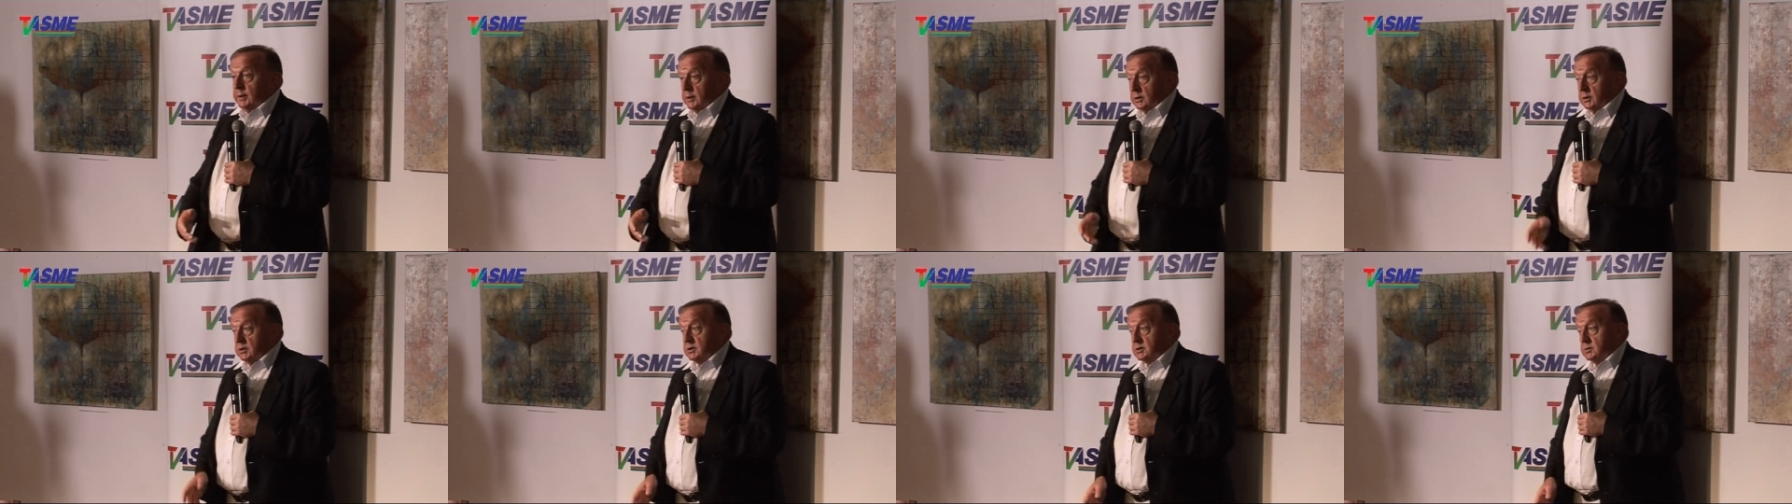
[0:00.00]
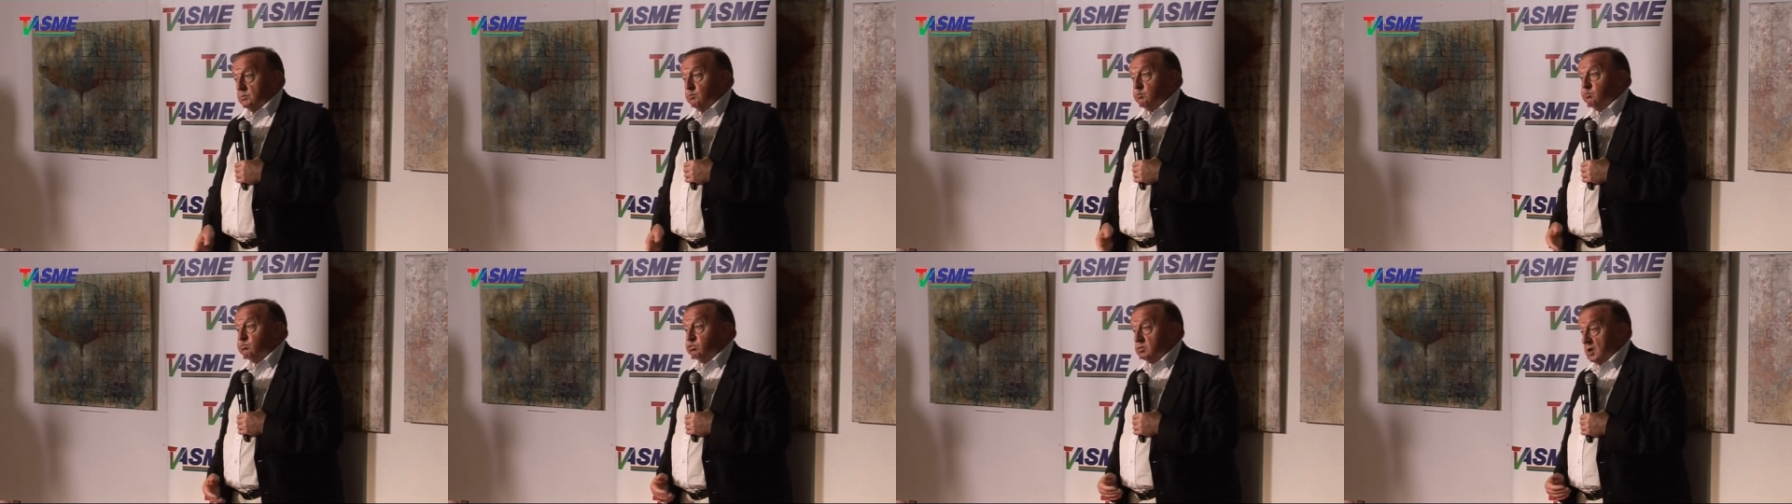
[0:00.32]
jest
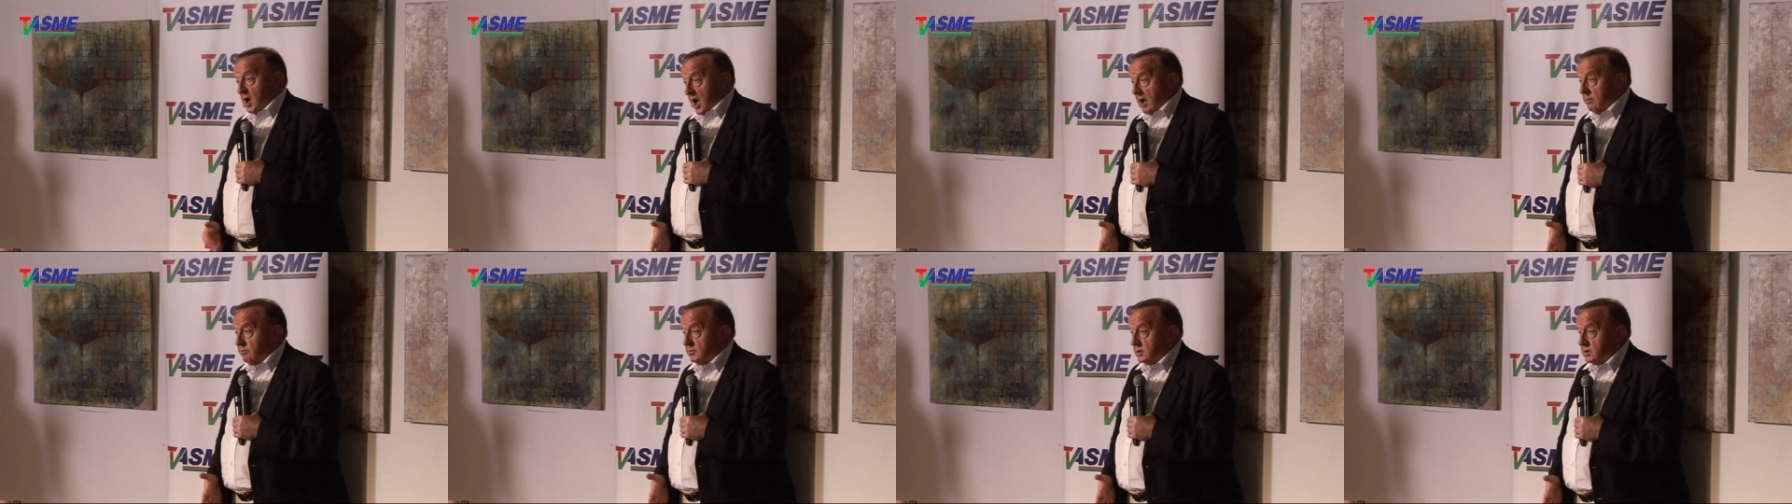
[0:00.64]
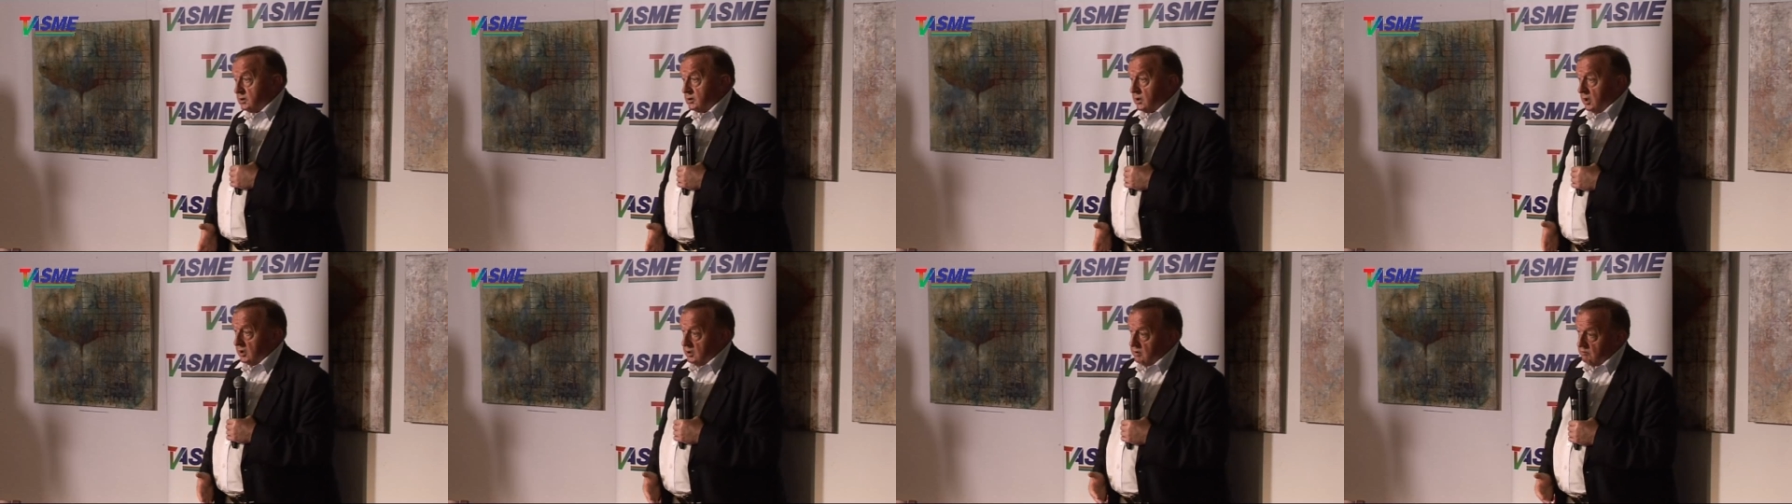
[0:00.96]

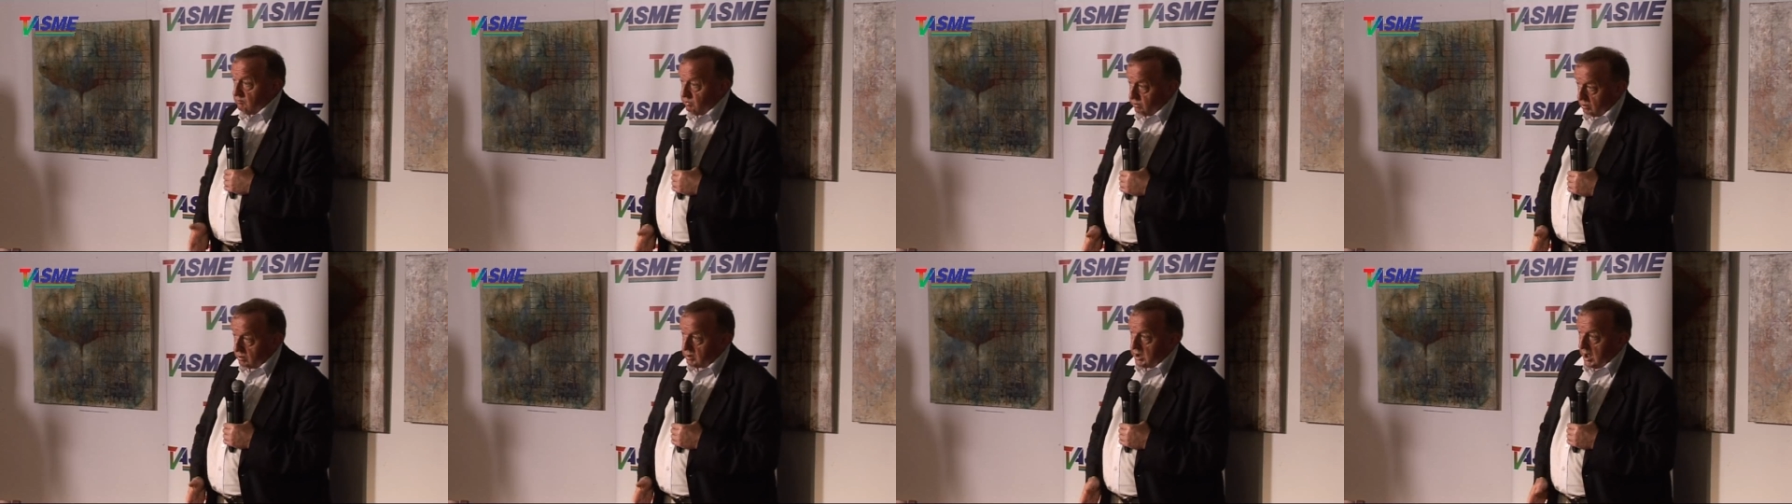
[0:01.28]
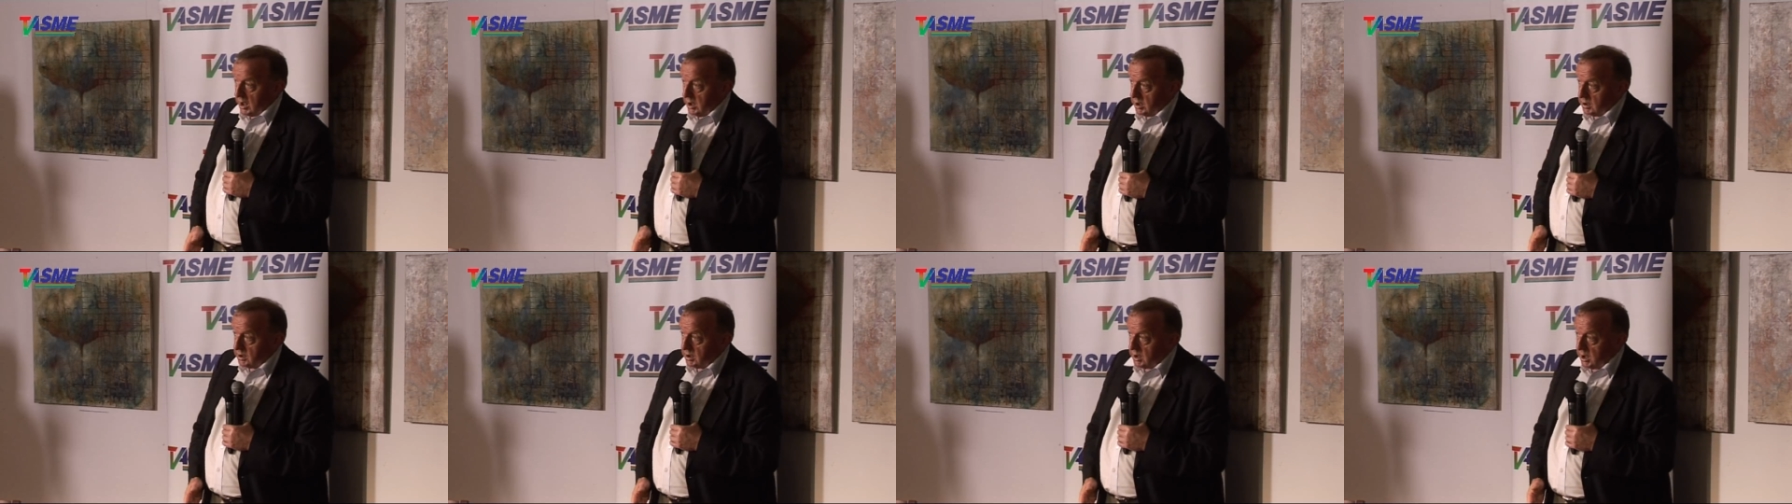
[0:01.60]
chamskie i
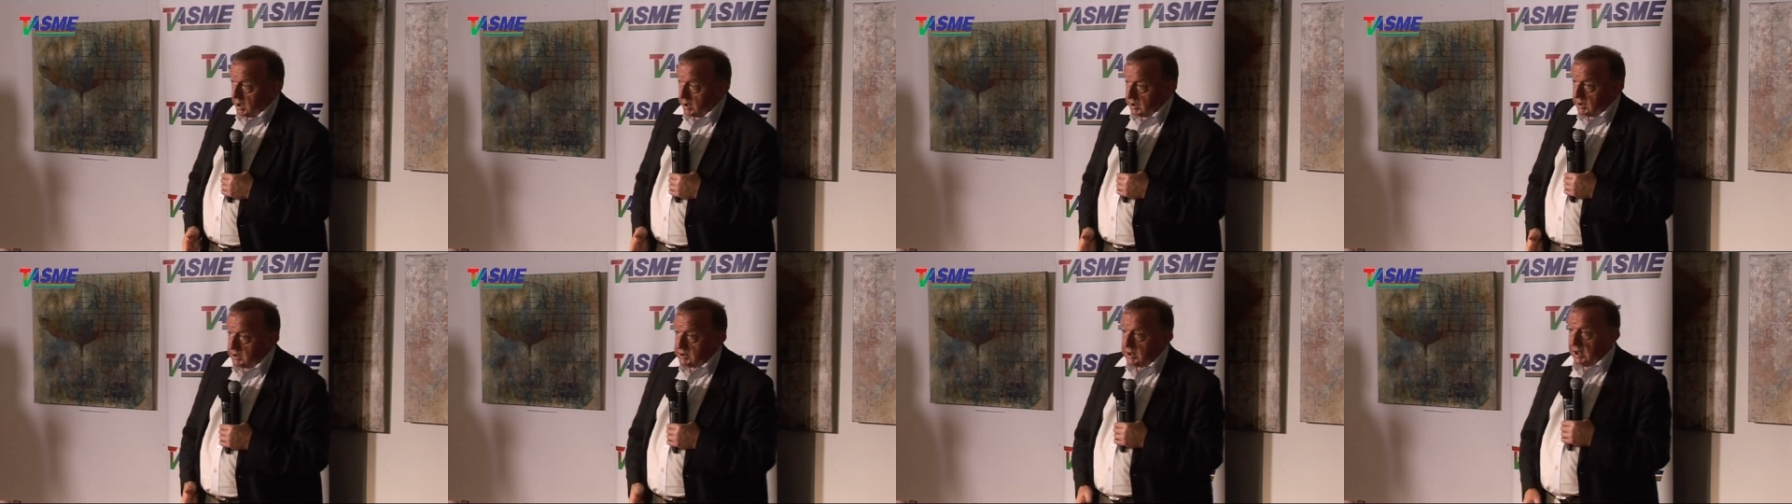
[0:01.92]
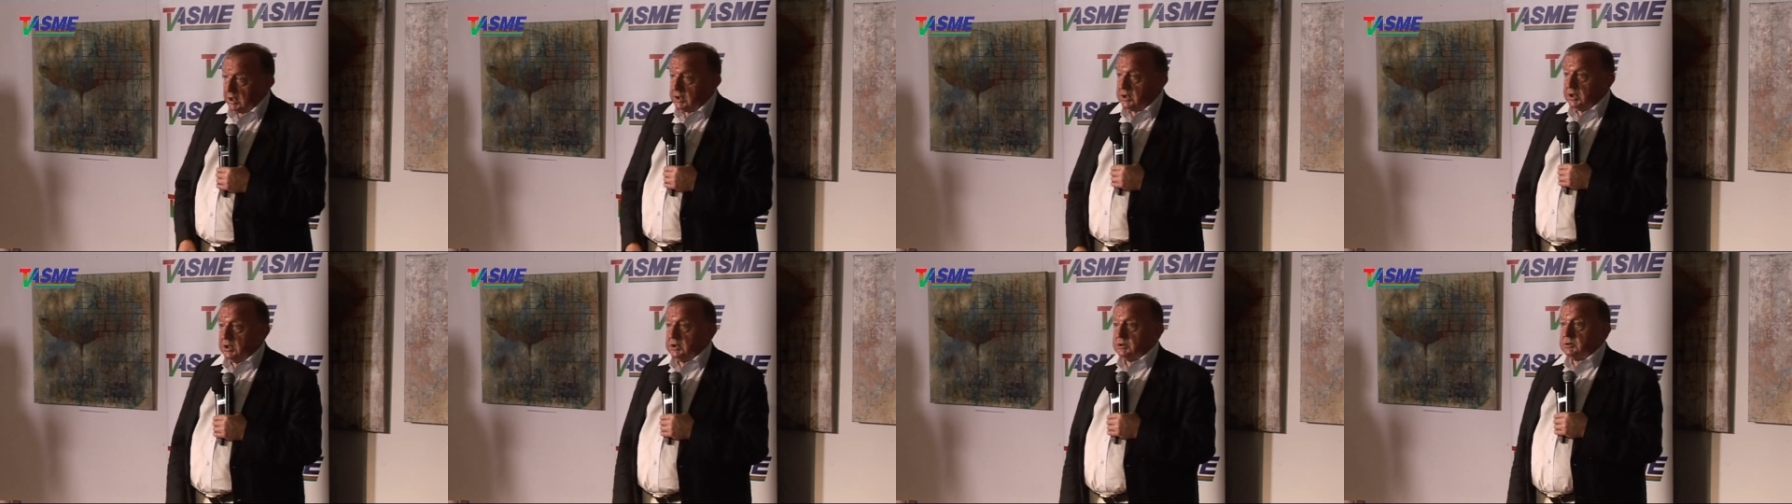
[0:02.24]
brutalne, ale
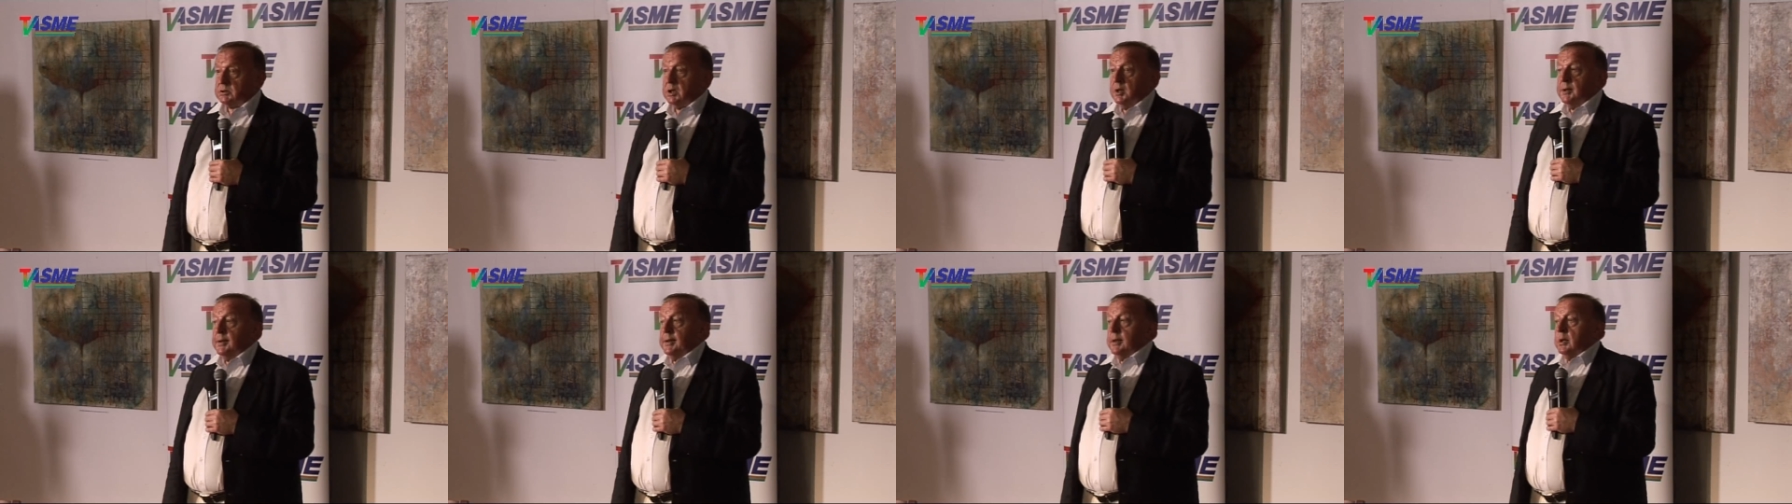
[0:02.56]
tak jest.